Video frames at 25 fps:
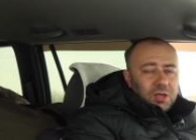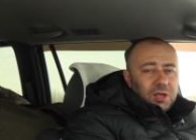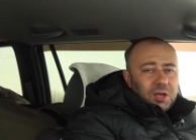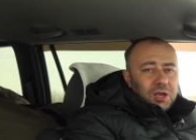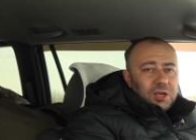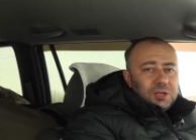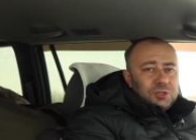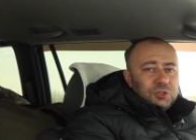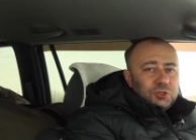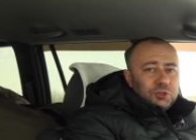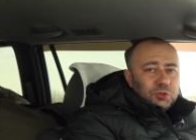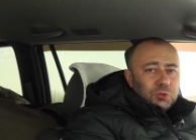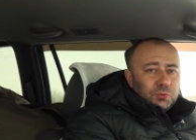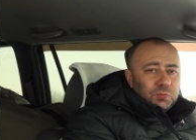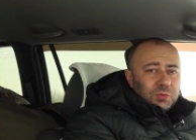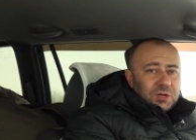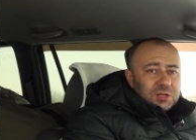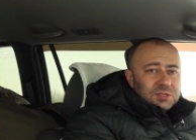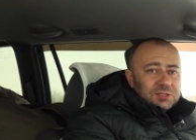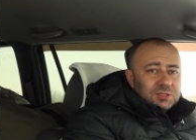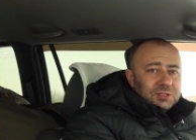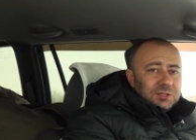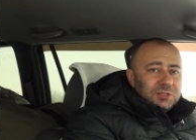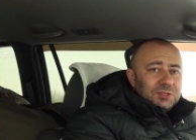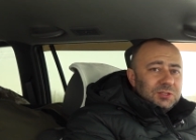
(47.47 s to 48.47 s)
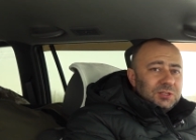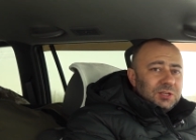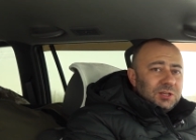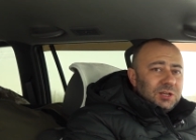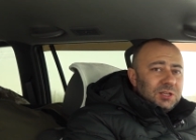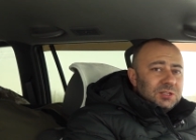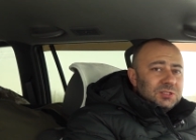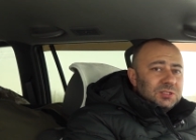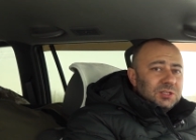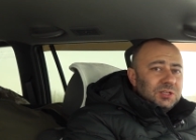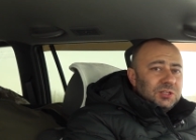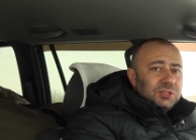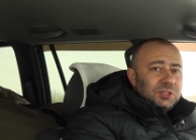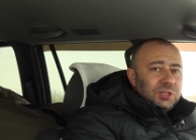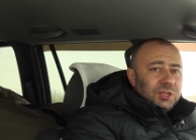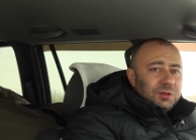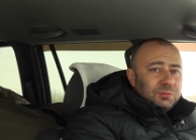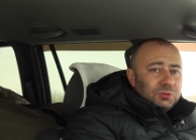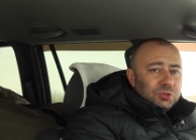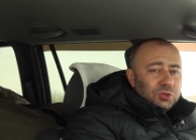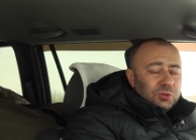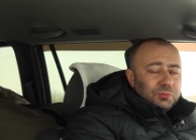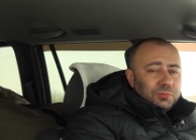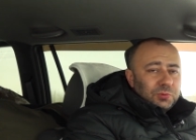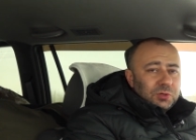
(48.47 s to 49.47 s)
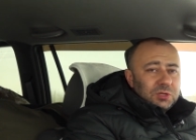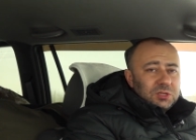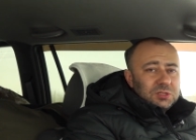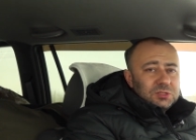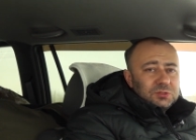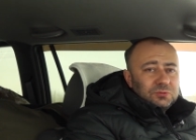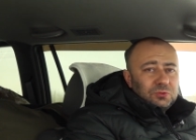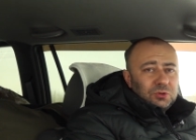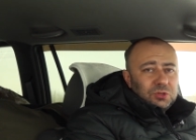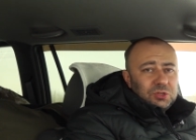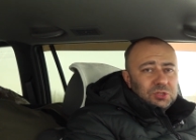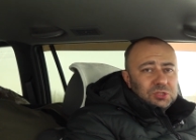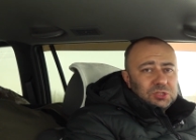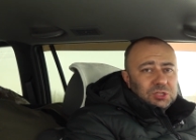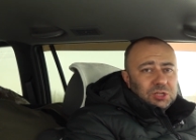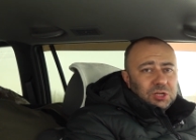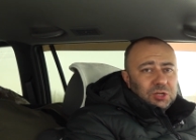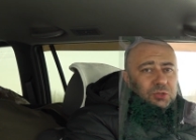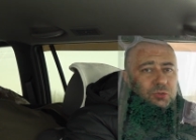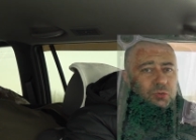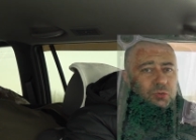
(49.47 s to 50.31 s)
А еще масло интересно тем, что производится